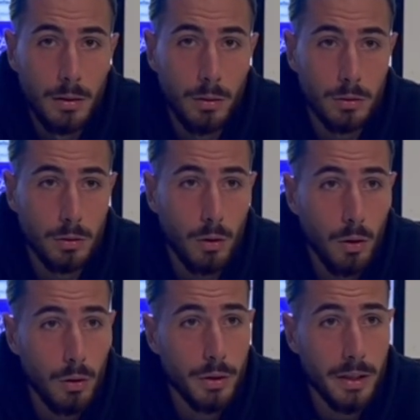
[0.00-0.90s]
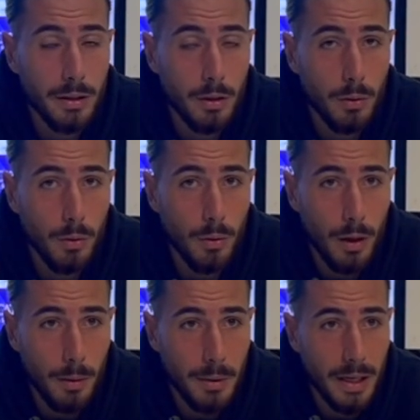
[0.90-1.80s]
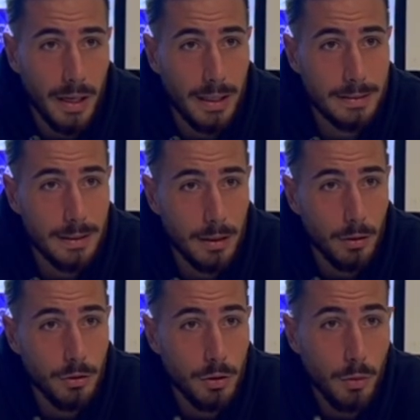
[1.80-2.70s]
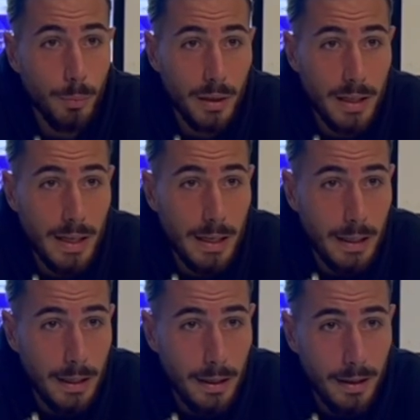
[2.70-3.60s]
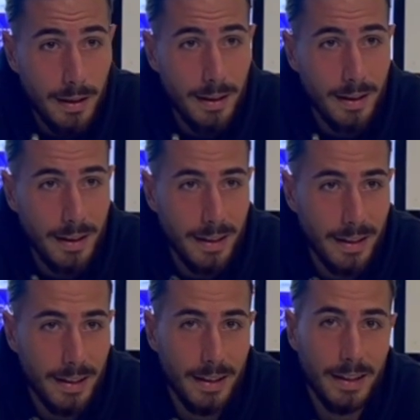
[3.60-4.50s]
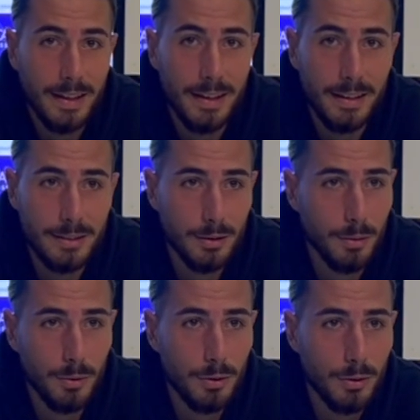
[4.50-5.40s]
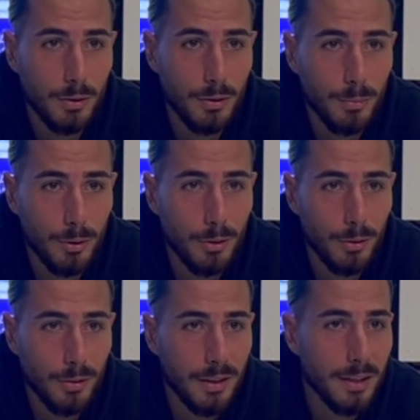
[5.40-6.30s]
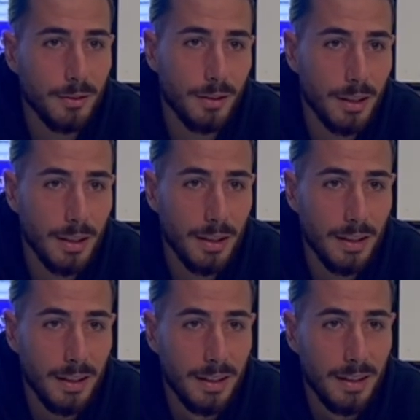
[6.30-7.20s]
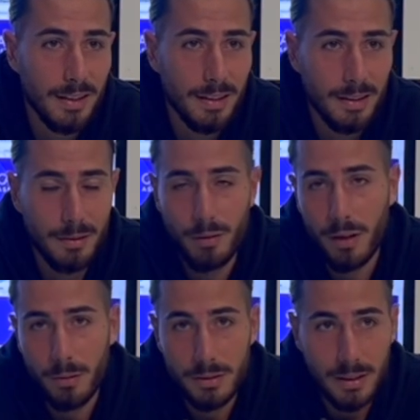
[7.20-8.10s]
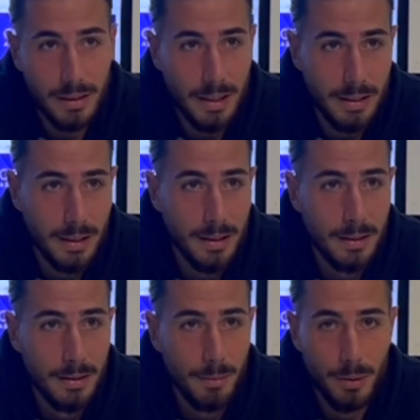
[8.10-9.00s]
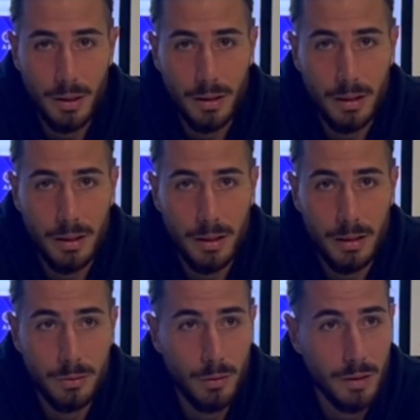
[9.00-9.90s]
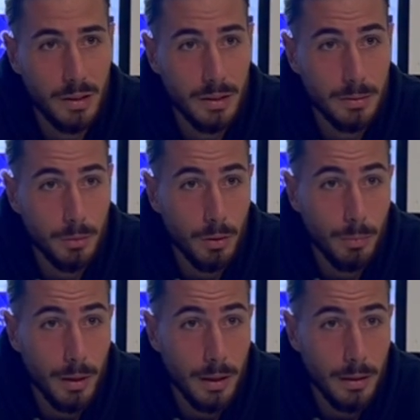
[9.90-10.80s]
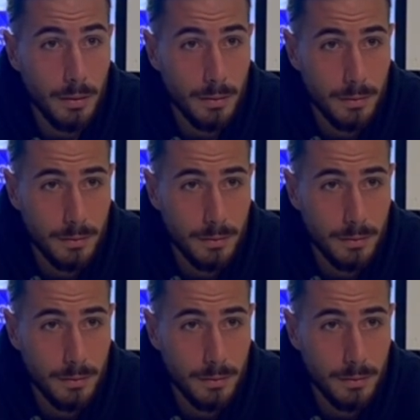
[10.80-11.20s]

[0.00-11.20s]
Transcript: Questo gol lo dedico alla mia ragazza che oggi compie gli anni e, sono molto, molto contento di, di, di fare questa dedica per il suo ventesimo compleanno.